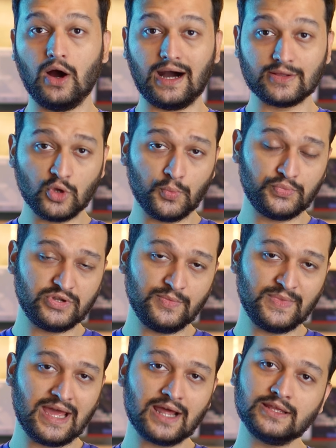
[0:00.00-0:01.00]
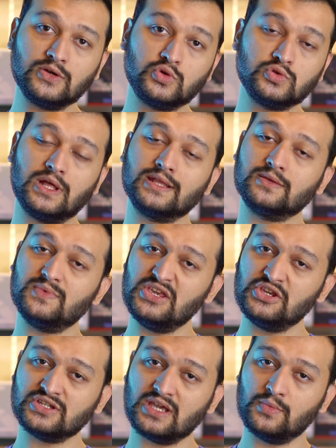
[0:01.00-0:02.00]
Adobe Premiere'de kullandığım
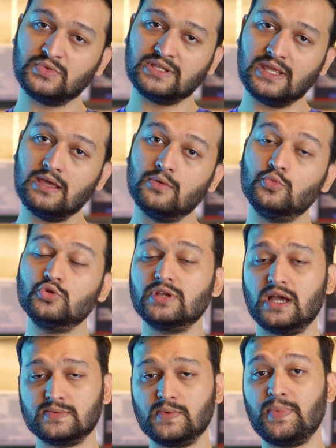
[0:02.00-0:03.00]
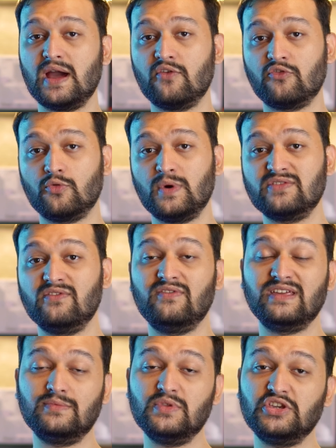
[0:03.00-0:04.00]
işlemcide bu tarz bir performans ve
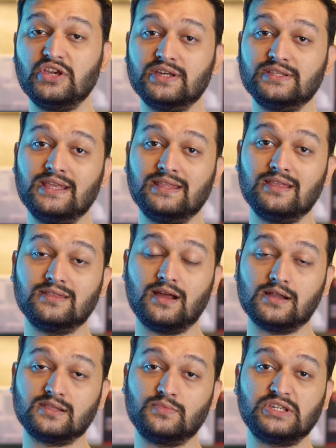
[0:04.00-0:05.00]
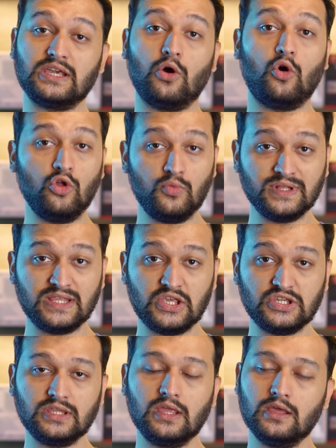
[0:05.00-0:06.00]
verimli çekirdekli tarzı bir şey olmadığı
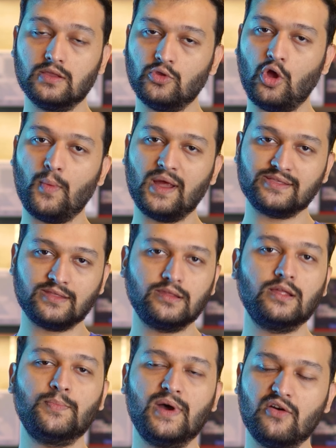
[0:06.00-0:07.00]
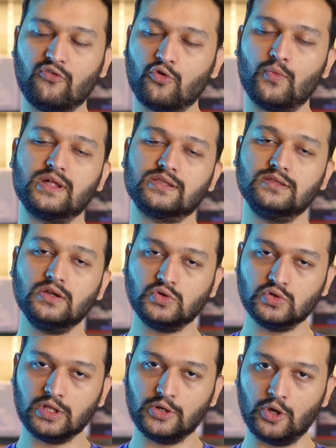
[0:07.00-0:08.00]
için normal standart performansında
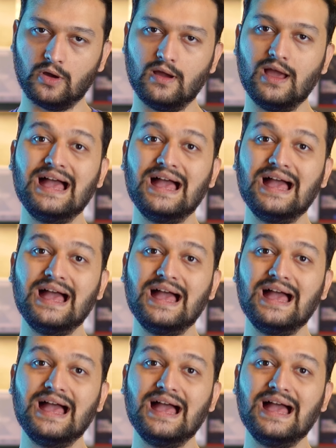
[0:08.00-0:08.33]
kullanıyor.